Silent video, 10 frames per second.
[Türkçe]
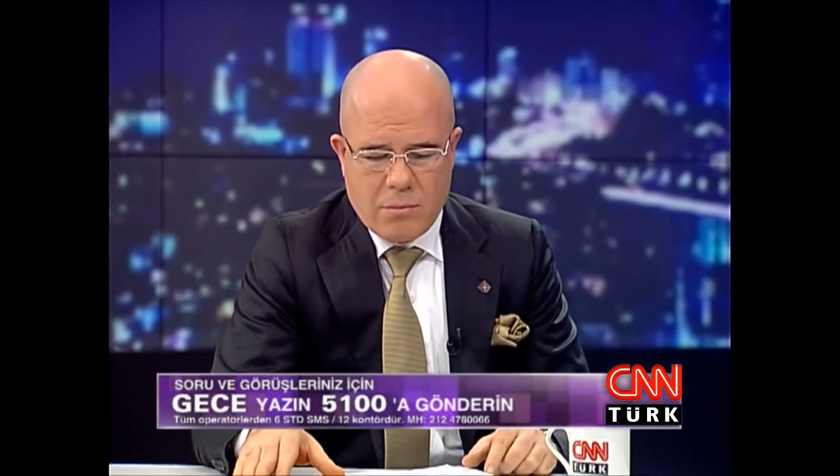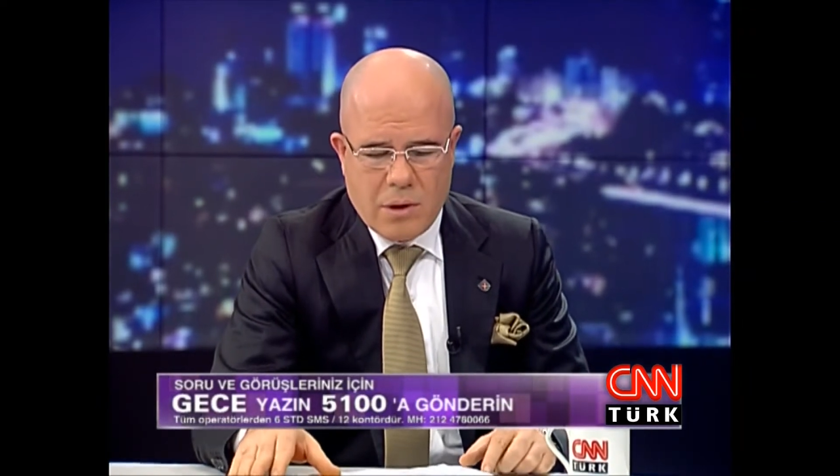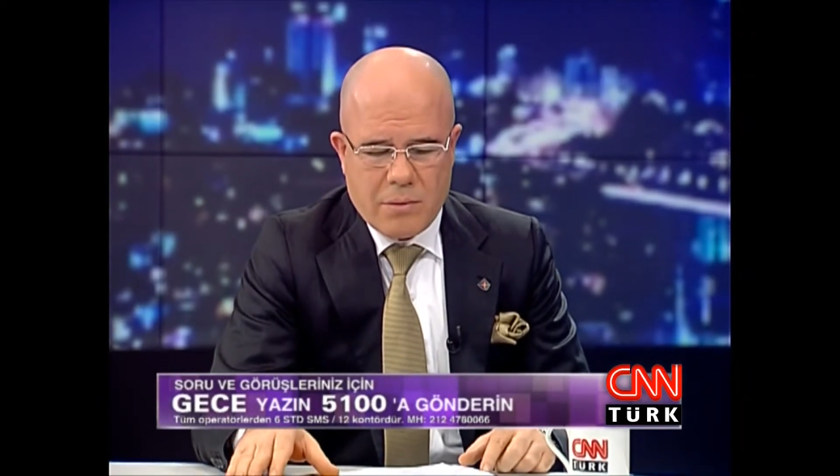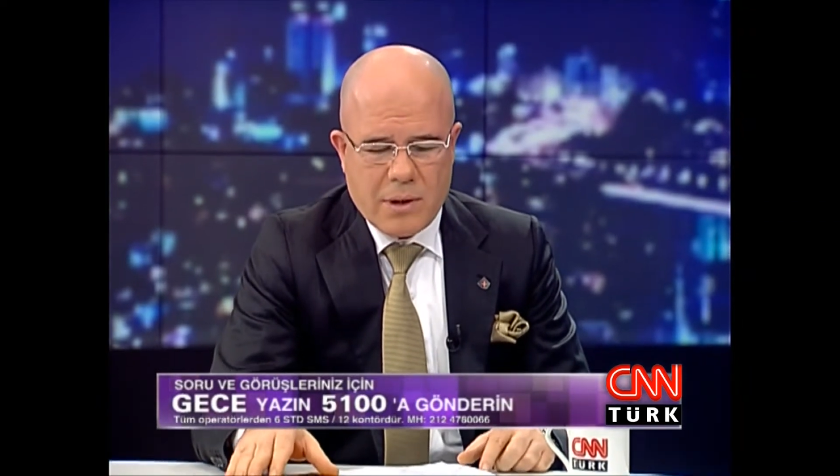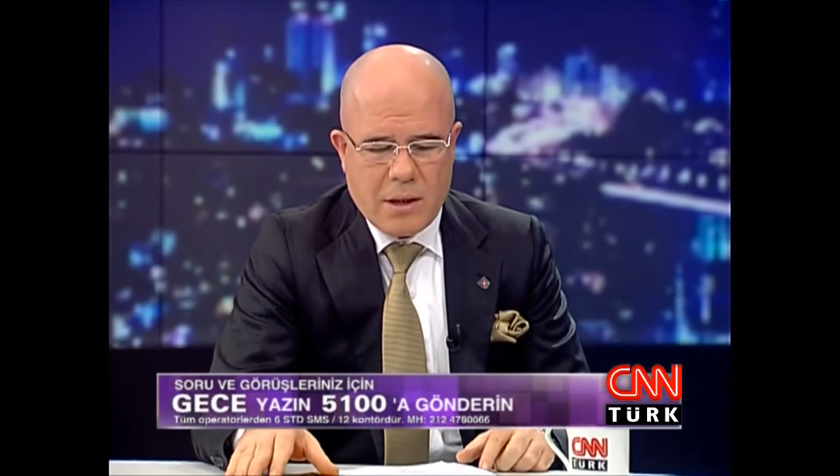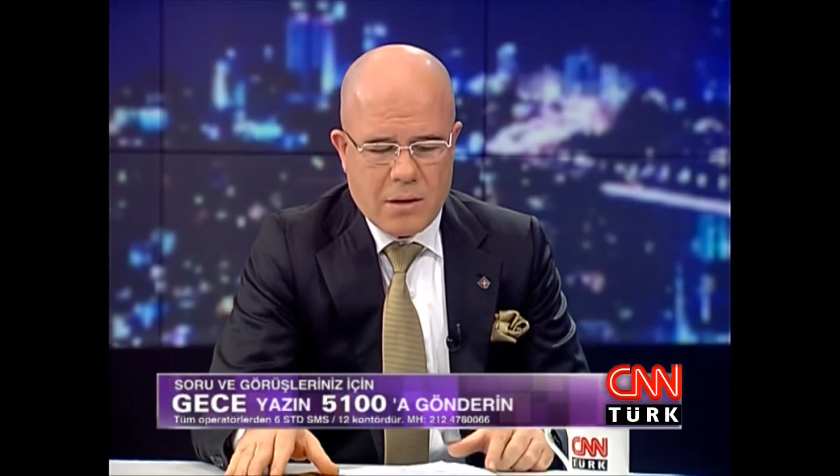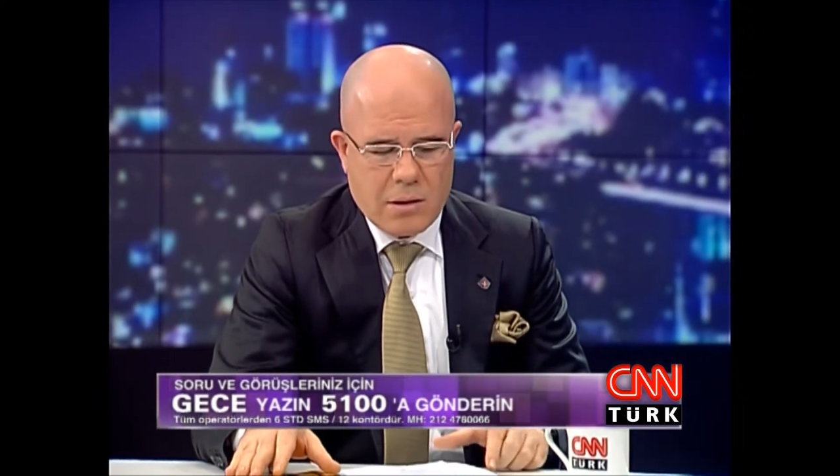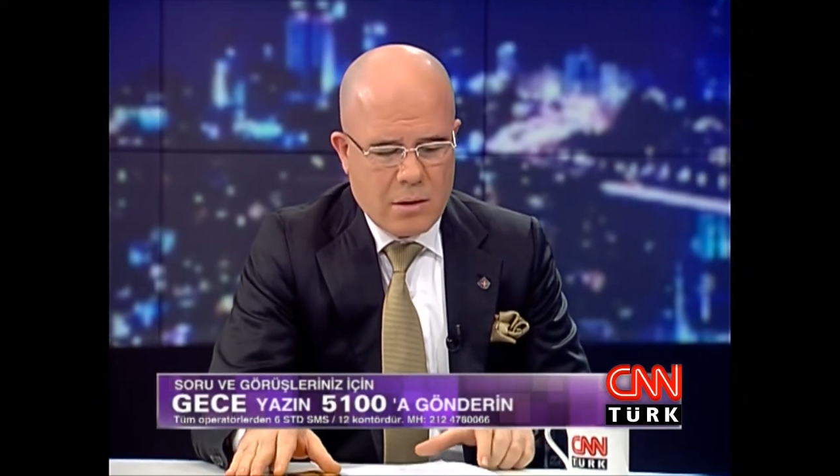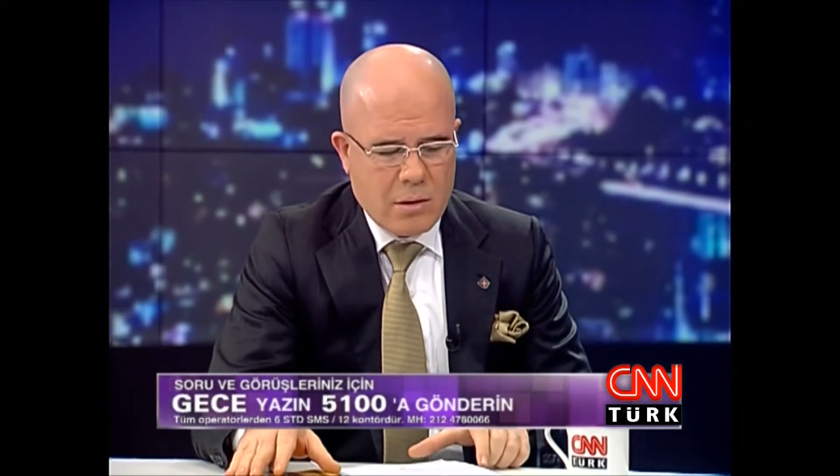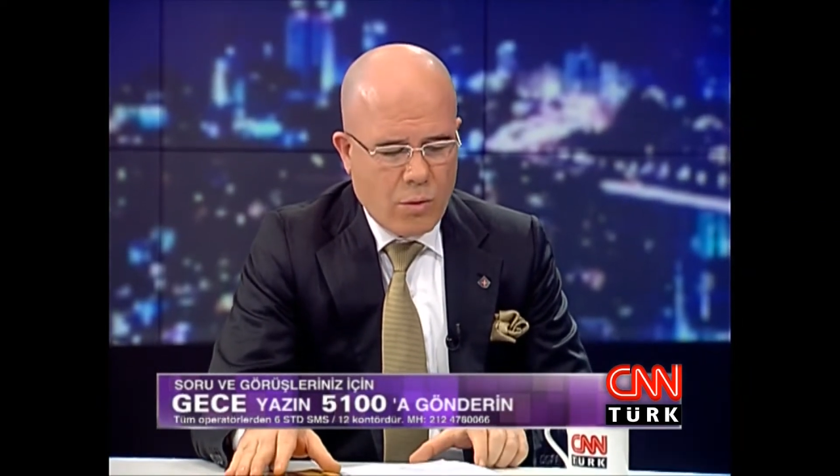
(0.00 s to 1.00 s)
böyle bir
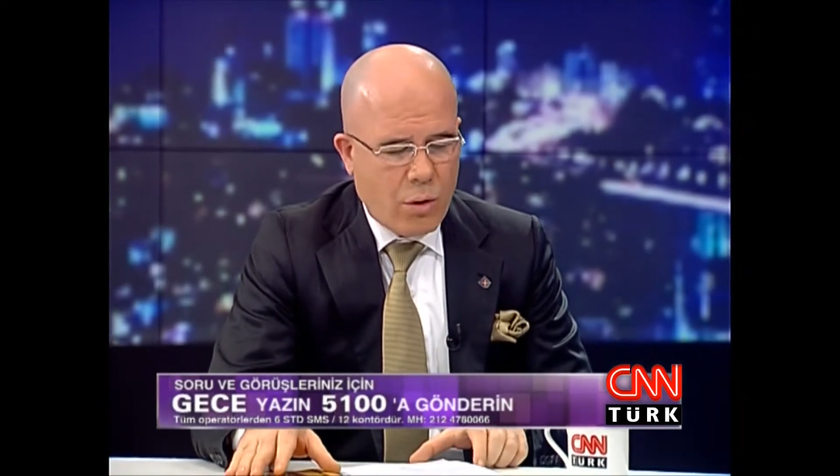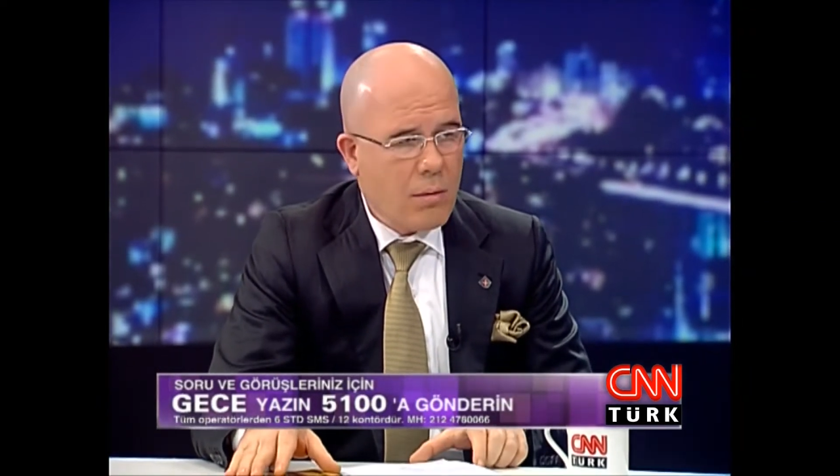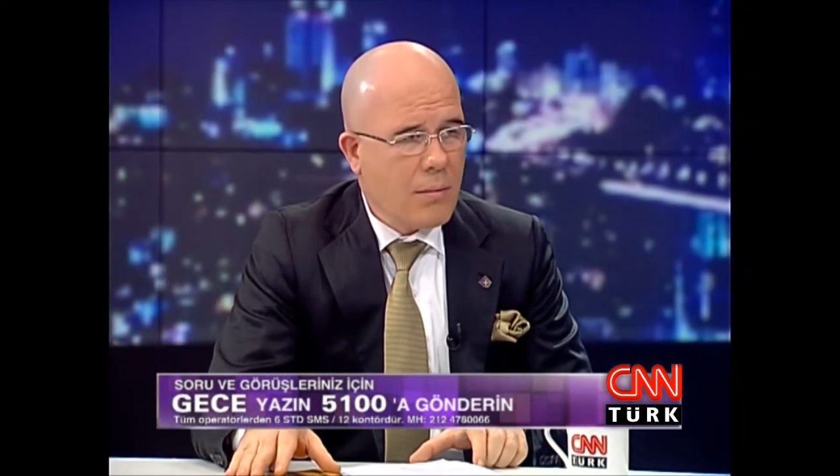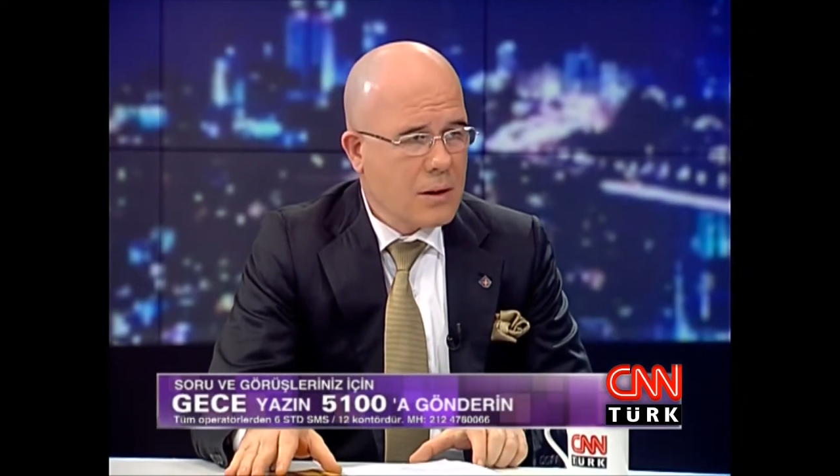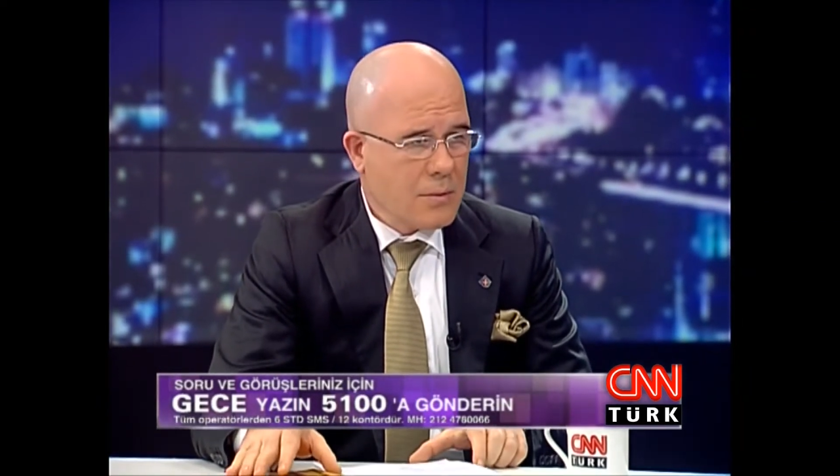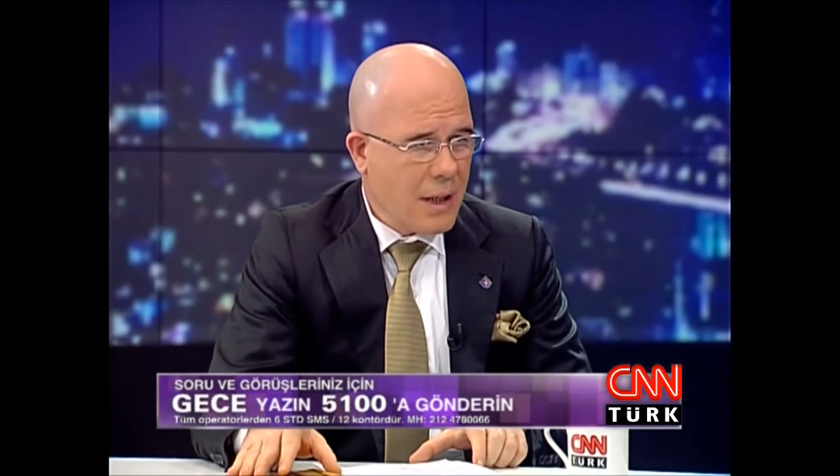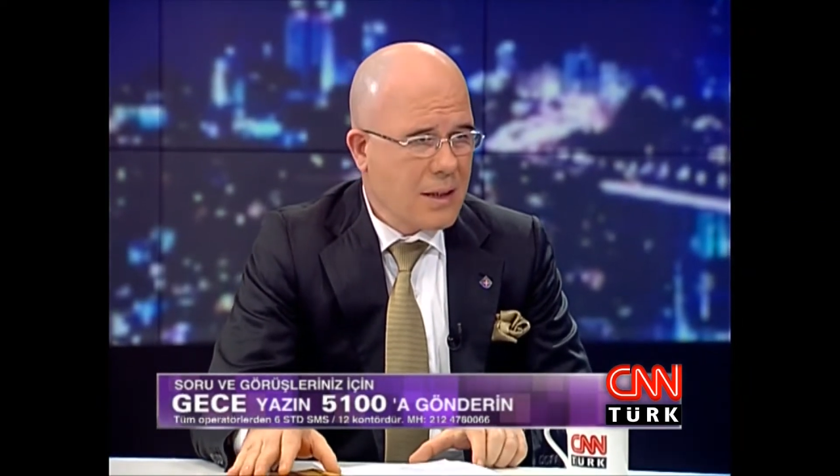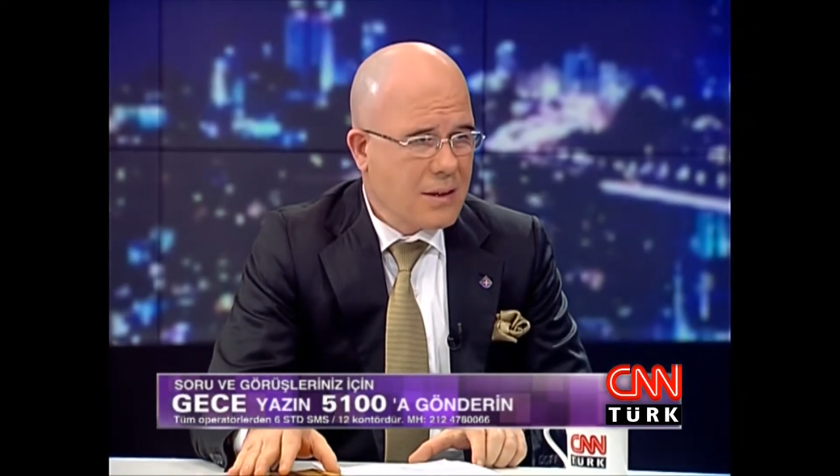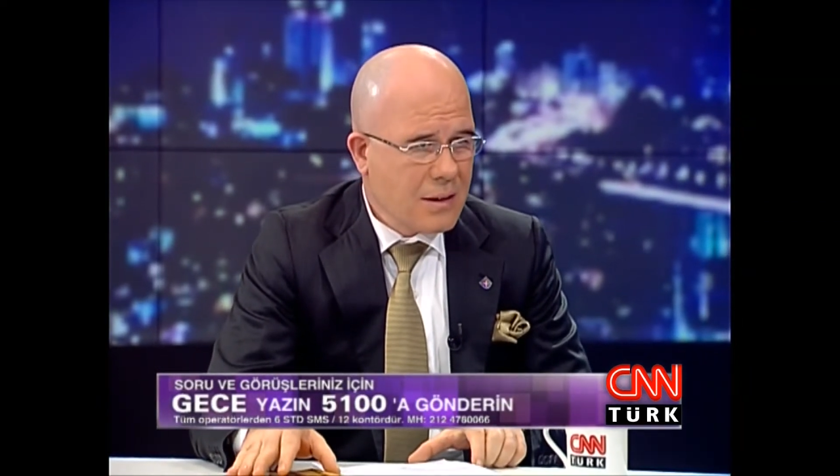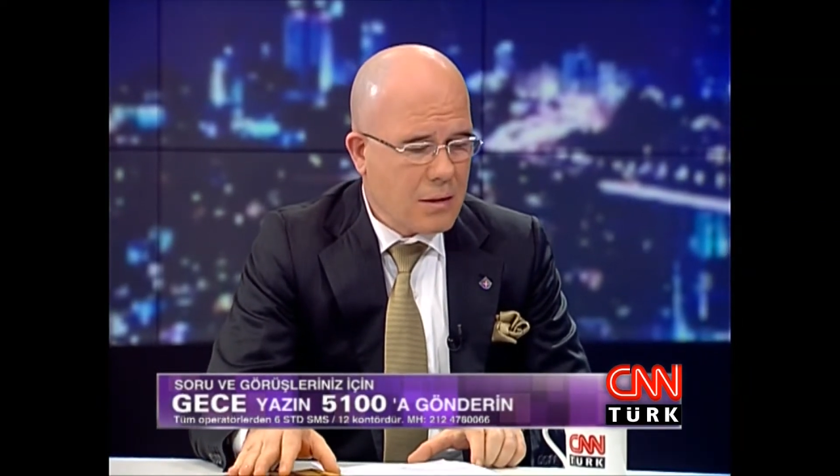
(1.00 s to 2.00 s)
derneğin olmaması bir
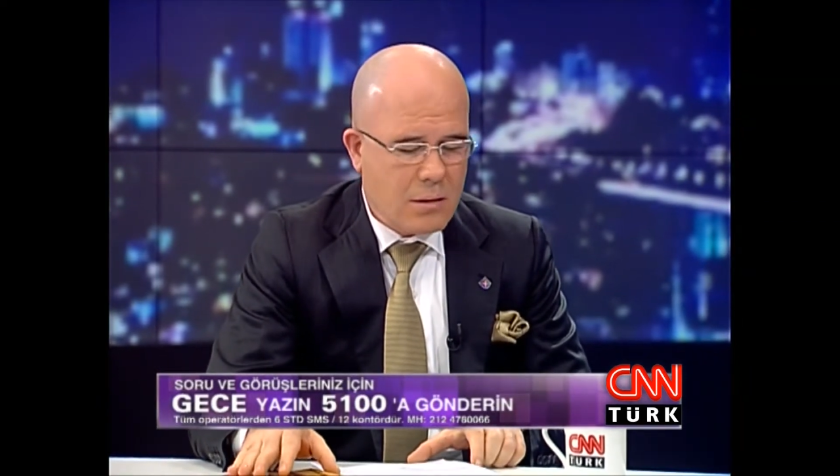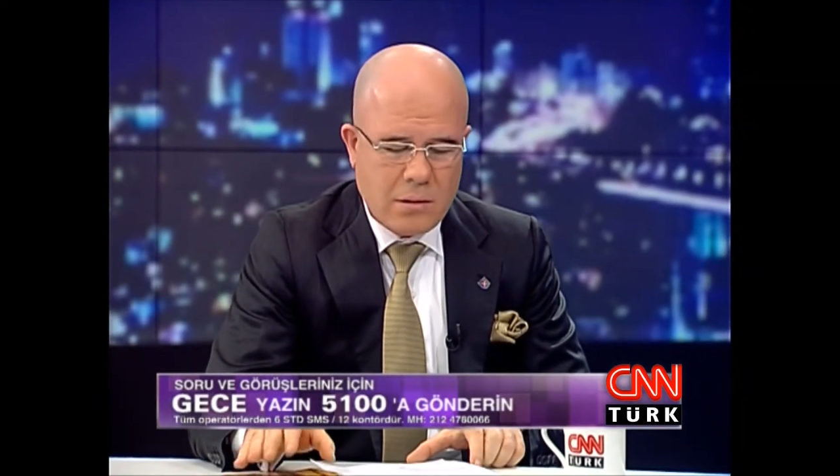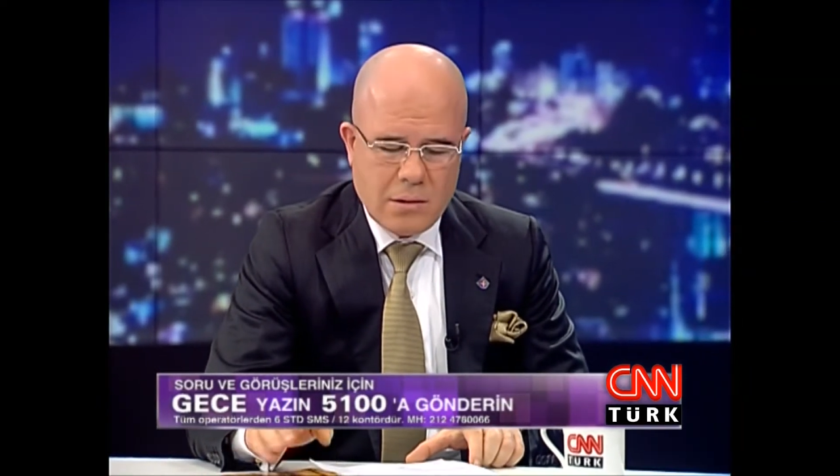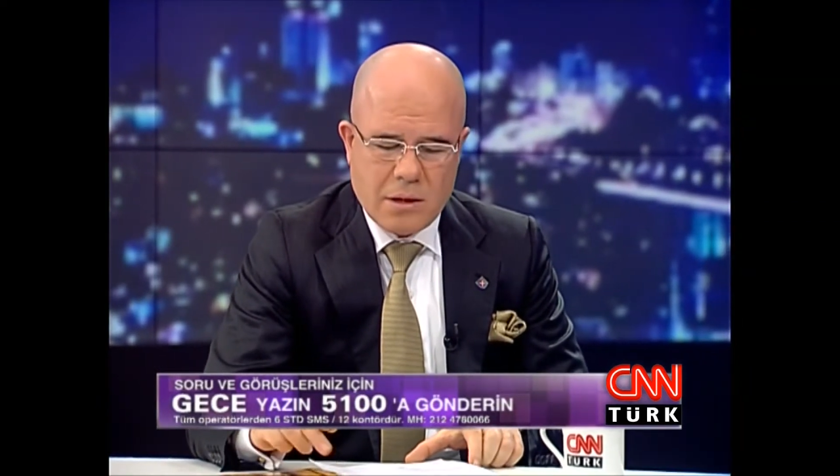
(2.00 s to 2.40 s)
eksiklikti.